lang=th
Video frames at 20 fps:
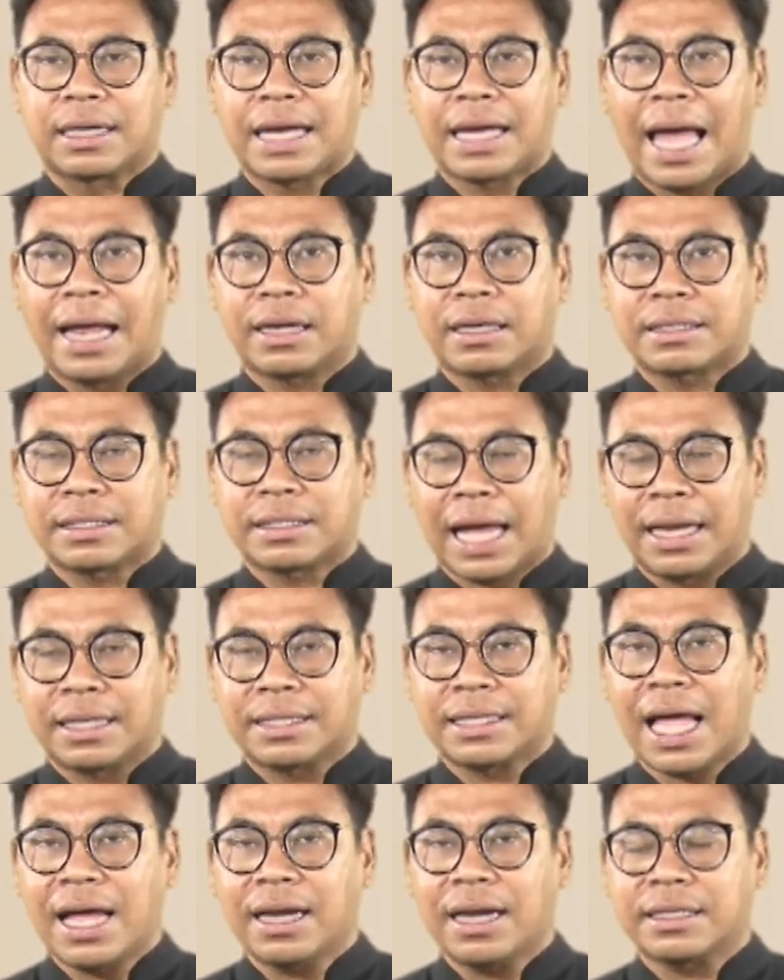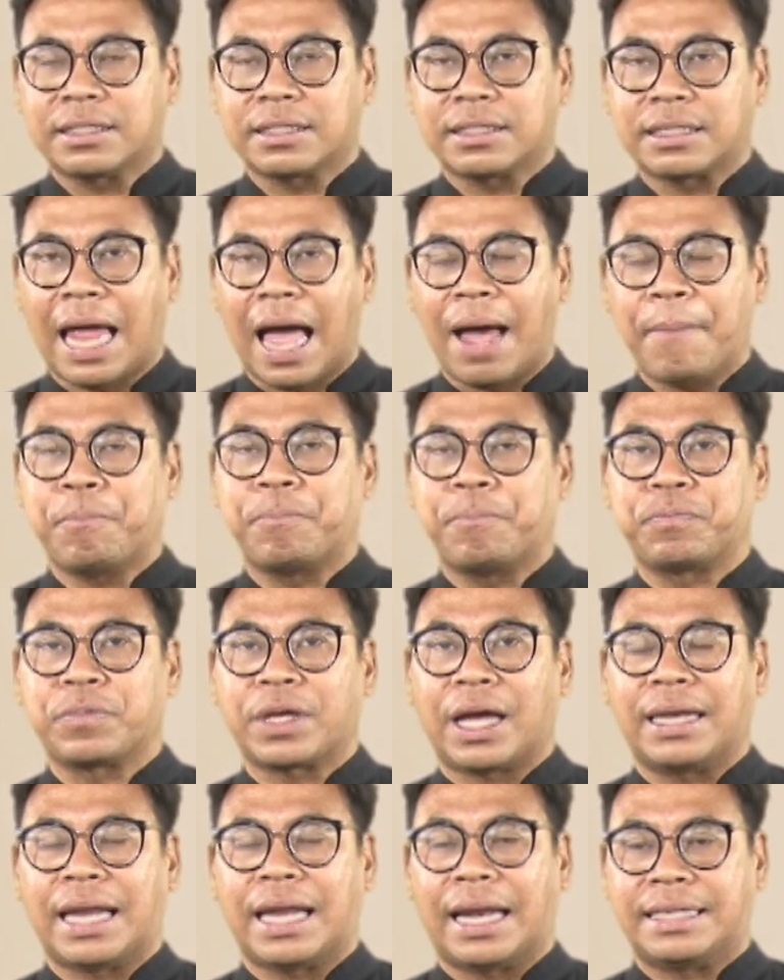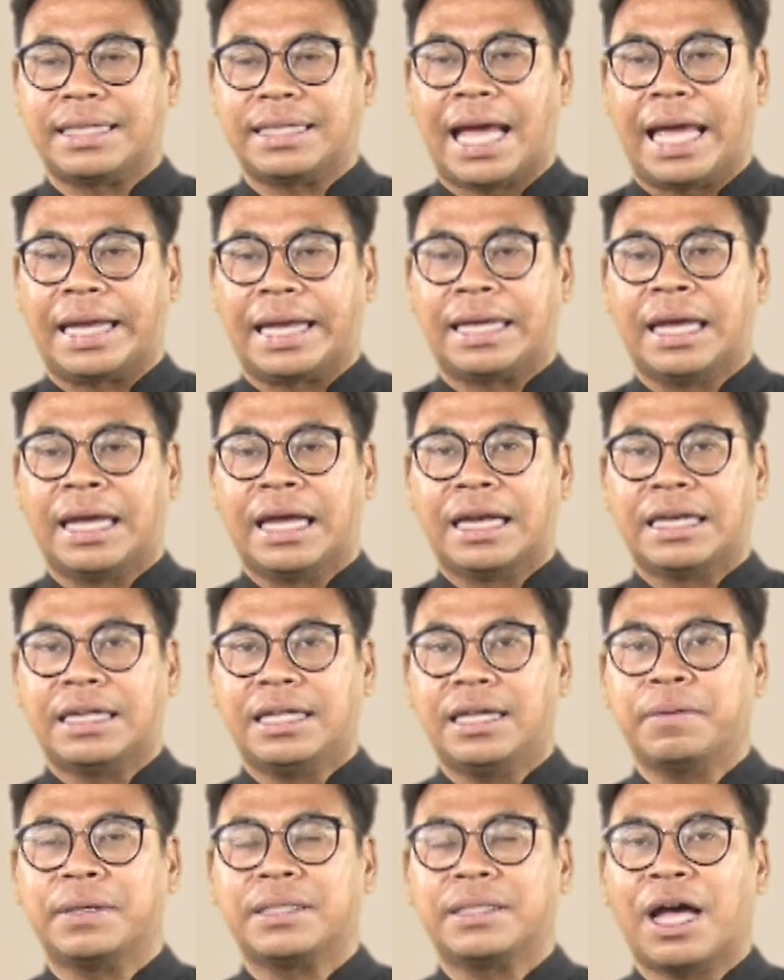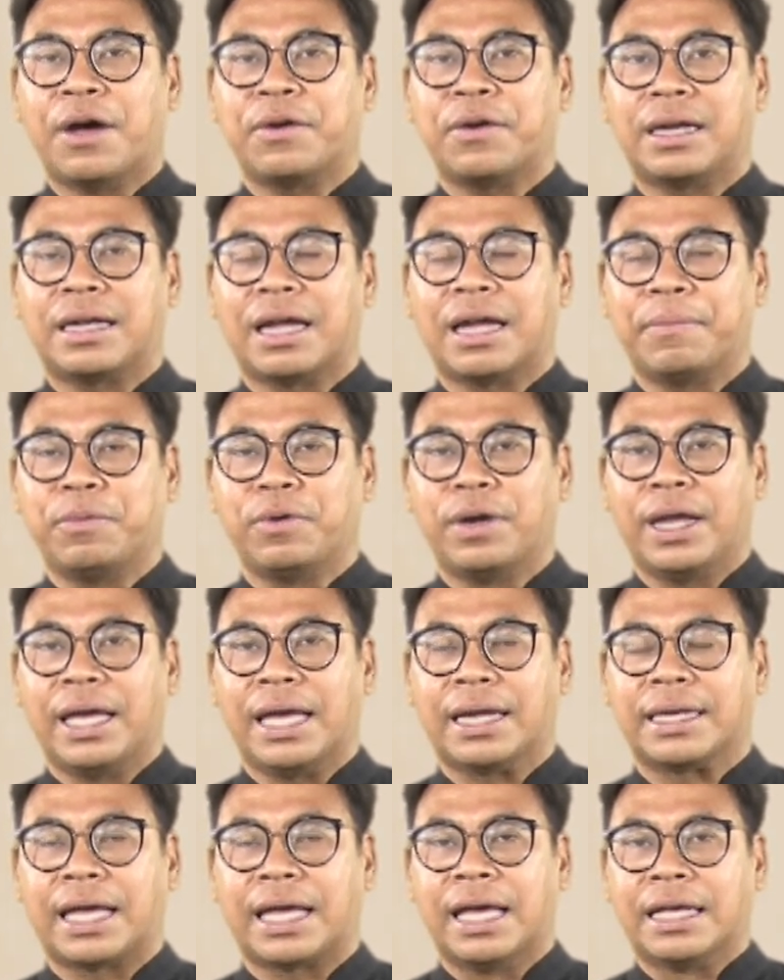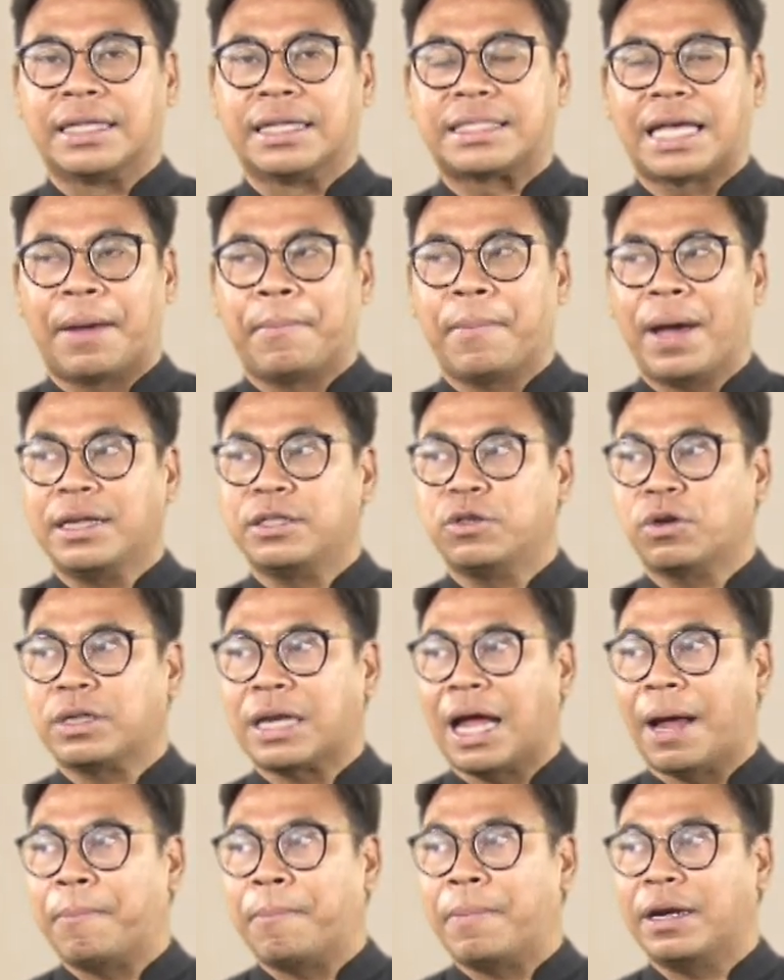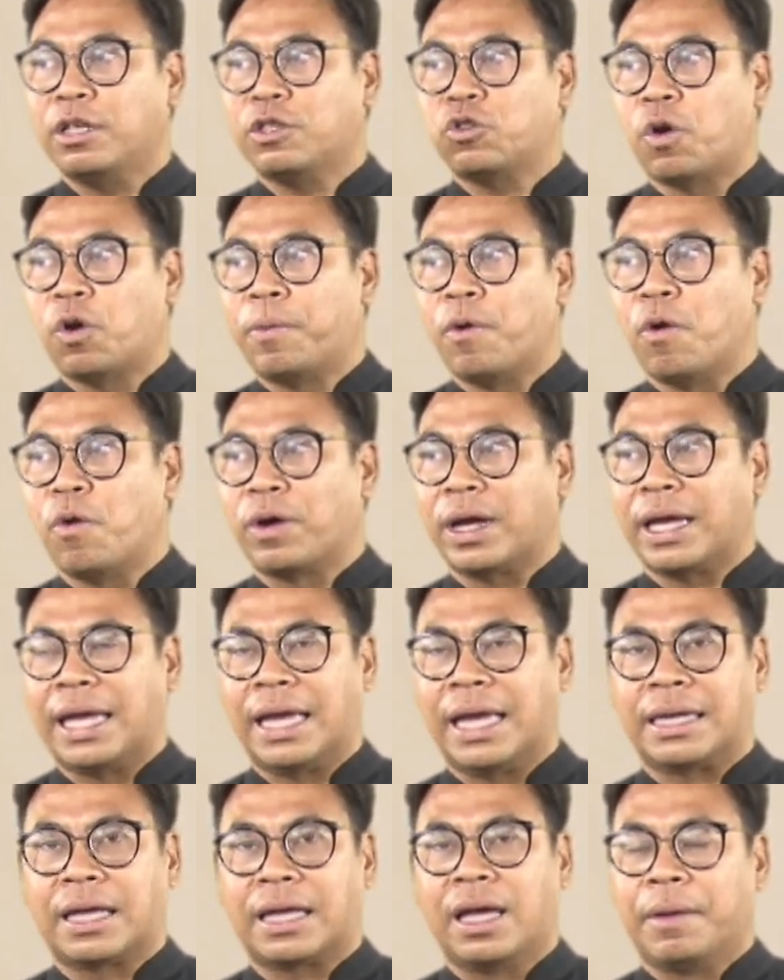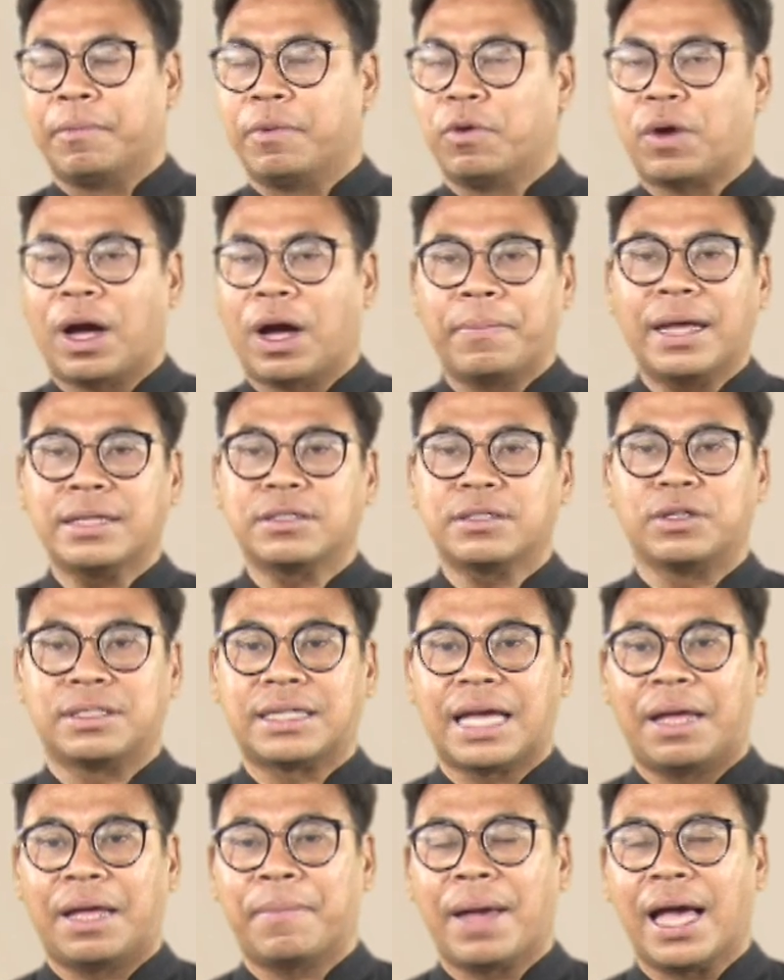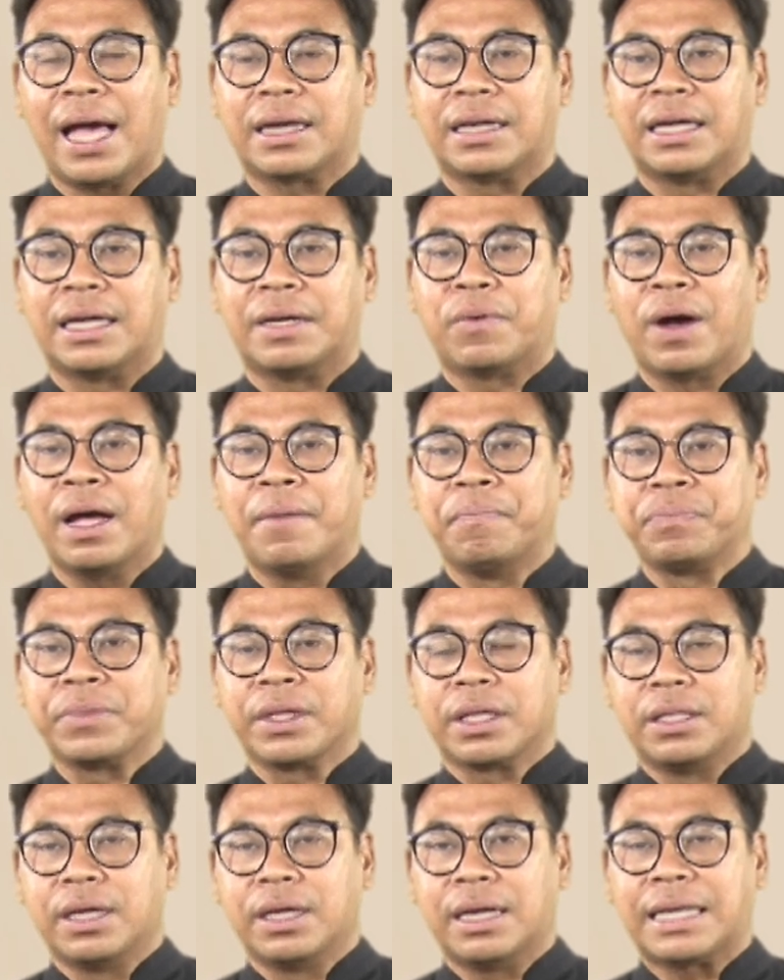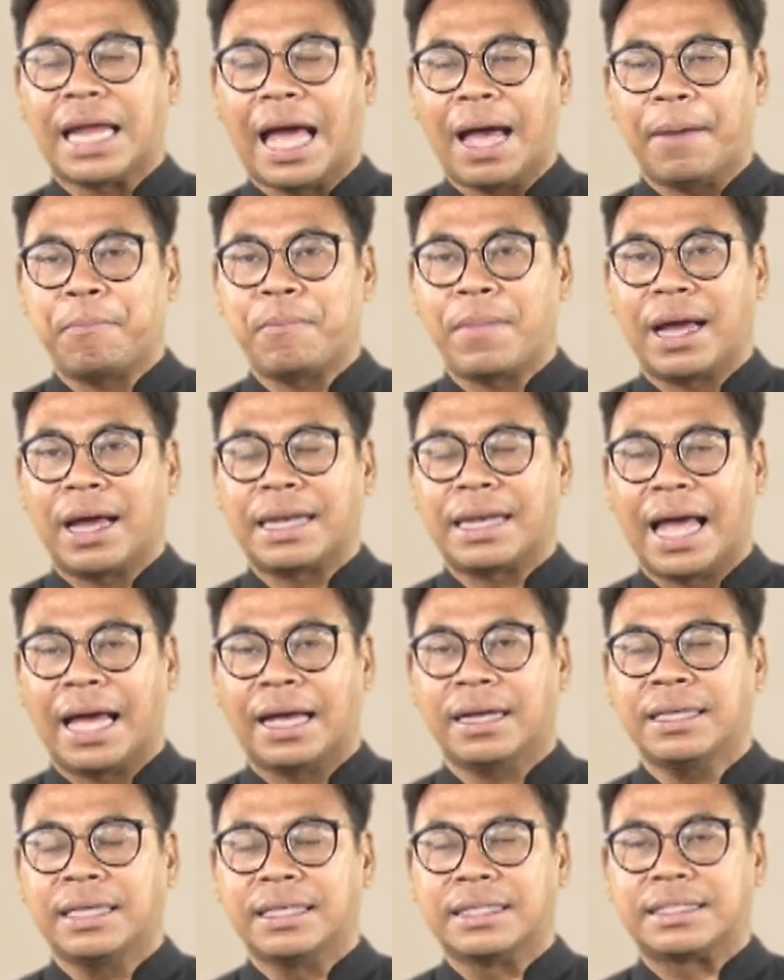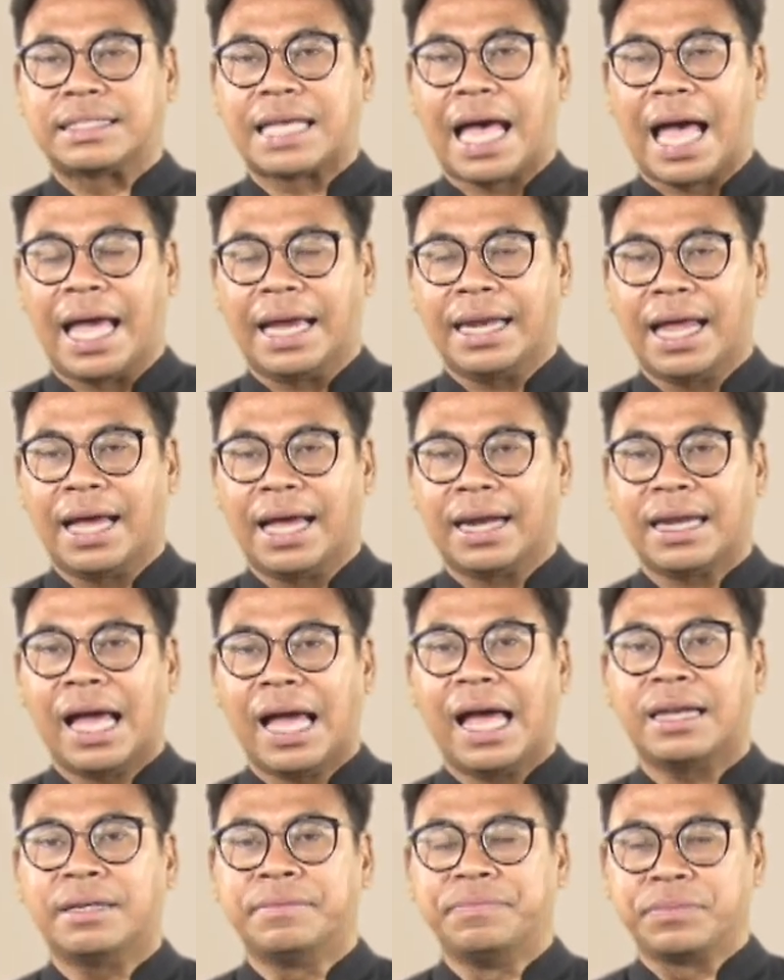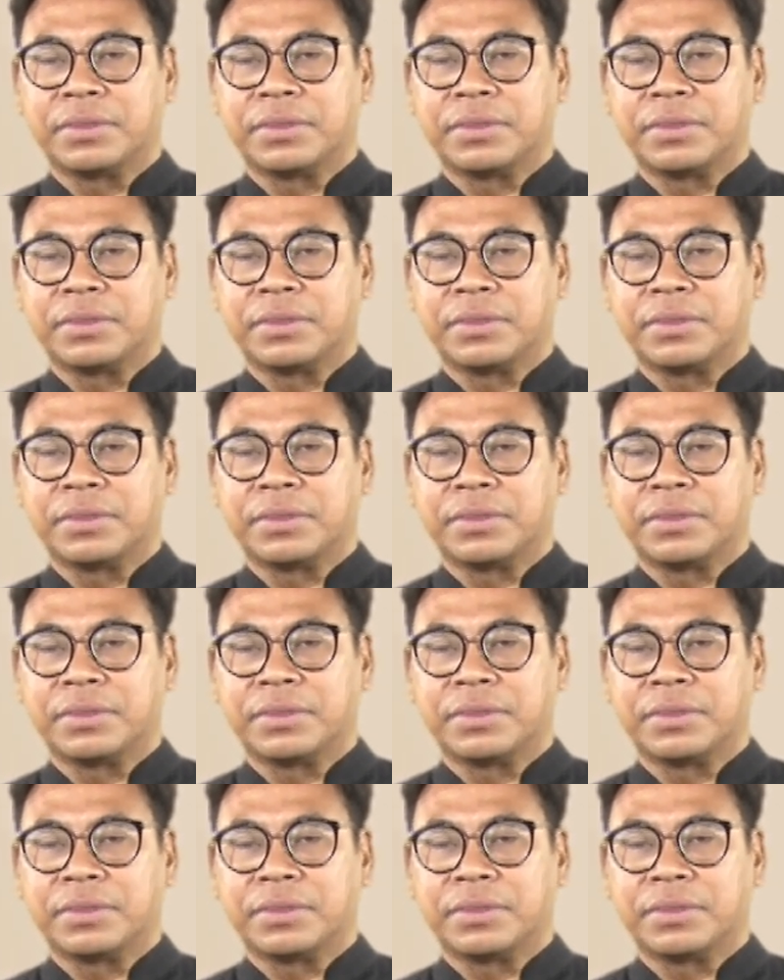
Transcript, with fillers: การการตั้งทัพขนาดใหญ่ที่พระเจ้านันทบุเรงเนี่ยสามารถยกทัพมาได้ตัวพระองค์เองเนี่ยมีความน่าสนใจมากเลยว่า เดินทัพมาทั้งสายทางด้าน